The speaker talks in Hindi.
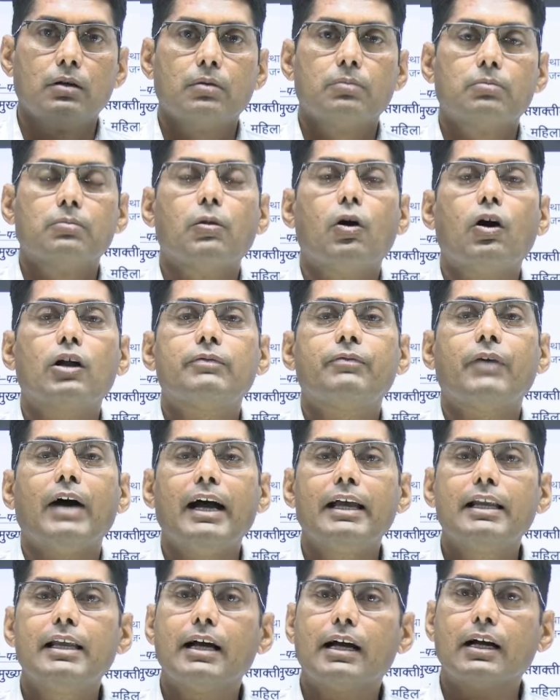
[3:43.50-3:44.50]
बहुत
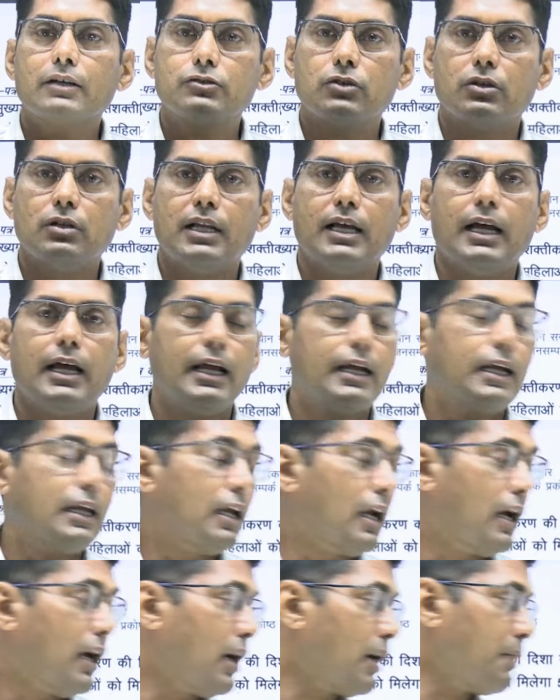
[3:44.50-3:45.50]
फायदे का सौदा है कि
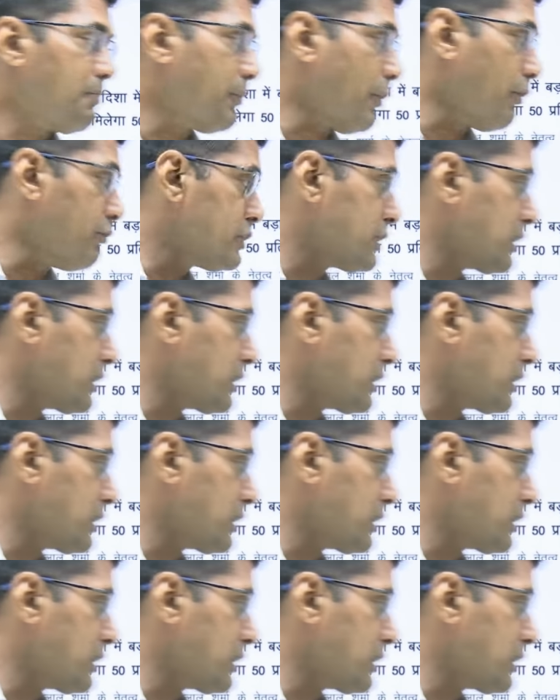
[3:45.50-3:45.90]
अब भविष्य